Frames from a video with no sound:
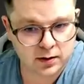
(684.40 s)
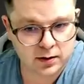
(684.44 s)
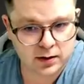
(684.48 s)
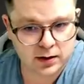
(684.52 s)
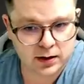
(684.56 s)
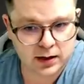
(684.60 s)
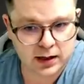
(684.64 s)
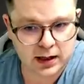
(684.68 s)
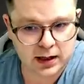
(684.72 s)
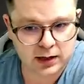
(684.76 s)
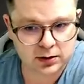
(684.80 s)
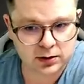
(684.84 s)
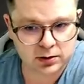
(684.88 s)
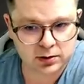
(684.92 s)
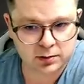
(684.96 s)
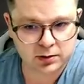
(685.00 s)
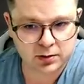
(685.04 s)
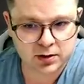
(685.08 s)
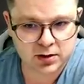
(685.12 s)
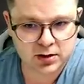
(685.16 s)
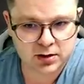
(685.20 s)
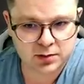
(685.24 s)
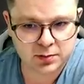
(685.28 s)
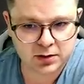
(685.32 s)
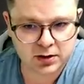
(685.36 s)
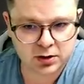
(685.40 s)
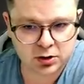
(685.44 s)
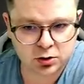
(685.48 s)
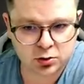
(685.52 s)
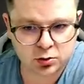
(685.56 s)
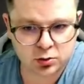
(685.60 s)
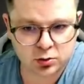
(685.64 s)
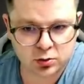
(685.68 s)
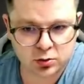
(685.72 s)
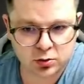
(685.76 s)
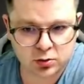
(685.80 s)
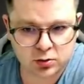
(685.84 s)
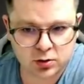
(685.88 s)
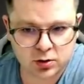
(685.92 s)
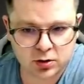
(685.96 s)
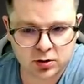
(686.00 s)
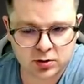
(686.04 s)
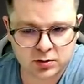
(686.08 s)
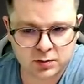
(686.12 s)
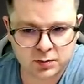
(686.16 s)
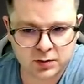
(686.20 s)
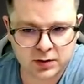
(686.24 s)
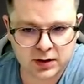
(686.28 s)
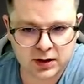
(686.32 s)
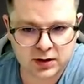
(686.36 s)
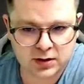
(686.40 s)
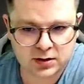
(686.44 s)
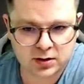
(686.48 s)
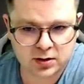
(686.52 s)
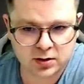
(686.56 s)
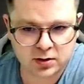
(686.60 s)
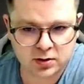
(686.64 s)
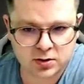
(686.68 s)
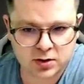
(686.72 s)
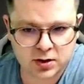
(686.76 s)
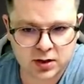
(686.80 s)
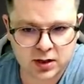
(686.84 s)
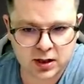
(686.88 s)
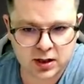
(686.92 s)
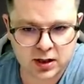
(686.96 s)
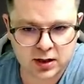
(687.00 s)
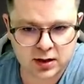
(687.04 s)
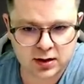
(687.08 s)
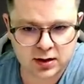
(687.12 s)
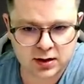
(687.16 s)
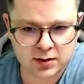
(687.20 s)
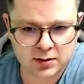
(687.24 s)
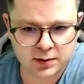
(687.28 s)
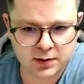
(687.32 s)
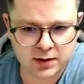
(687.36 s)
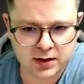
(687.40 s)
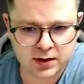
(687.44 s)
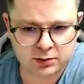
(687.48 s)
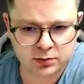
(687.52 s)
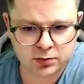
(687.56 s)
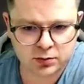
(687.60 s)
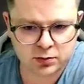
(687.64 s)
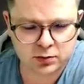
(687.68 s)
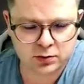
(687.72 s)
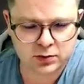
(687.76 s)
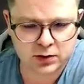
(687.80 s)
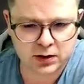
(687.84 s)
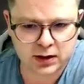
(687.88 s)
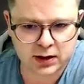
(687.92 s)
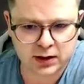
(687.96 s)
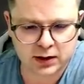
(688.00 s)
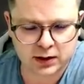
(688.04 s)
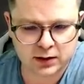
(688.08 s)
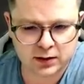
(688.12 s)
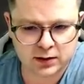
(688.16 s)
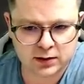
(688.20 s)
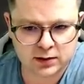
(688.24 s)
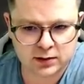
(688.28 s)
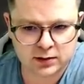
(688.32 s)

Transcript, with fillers: A, no to mogę zbić tu, on zbije skoczka, ja zbijam tutaj.